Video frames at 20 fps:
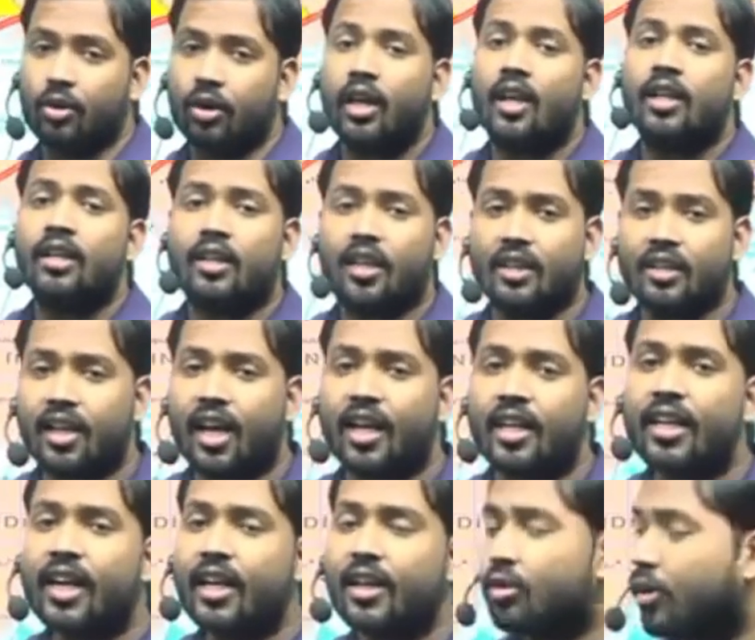को
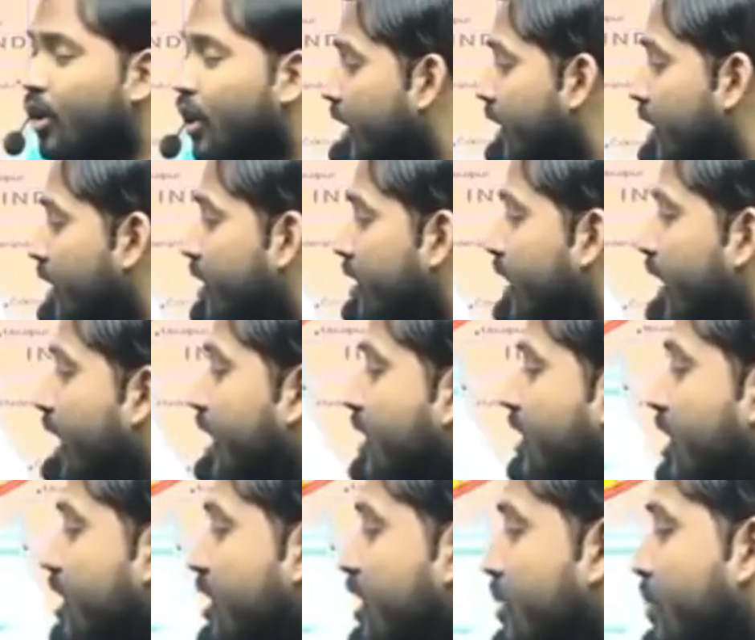तंजानिया जो है इसका एक
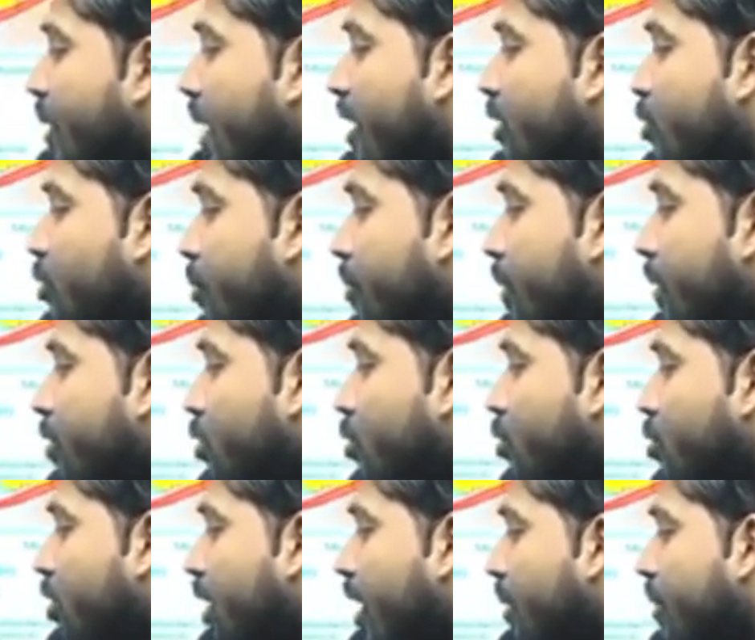जंजीबार द्वीप है जो
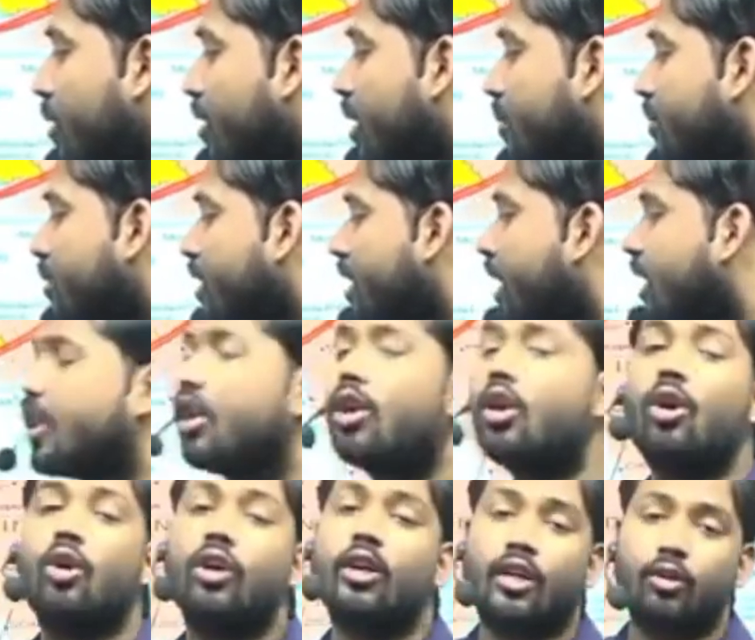दुनिया में सबसे ज़्यादा
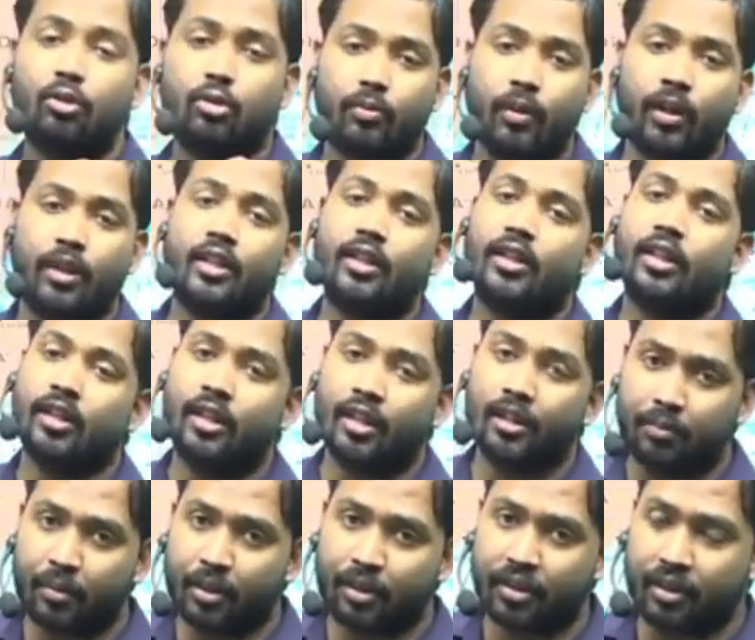लौंग के उत्पादन के
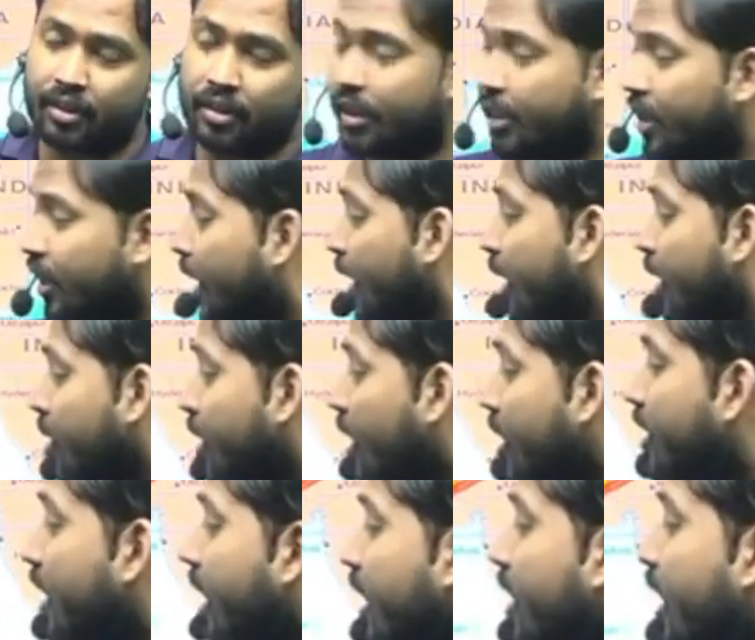लिए प्रसिद्ध है
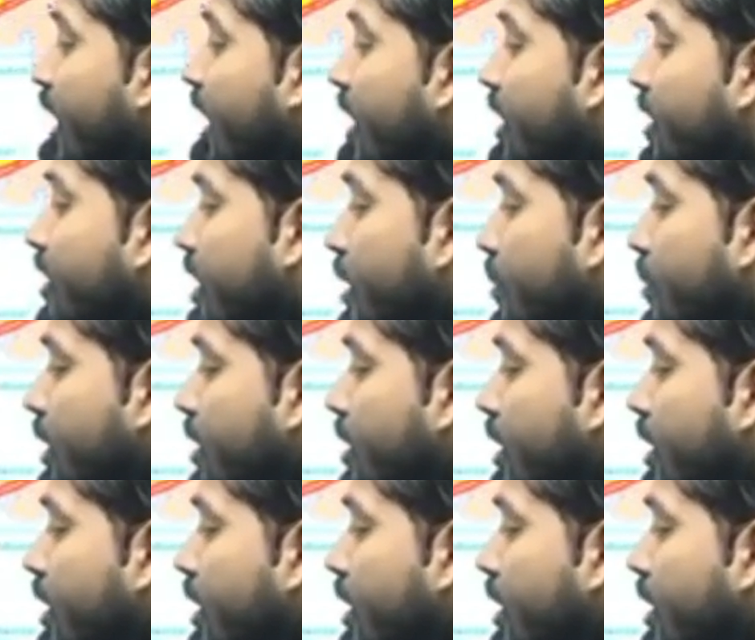तंजानिया के सभी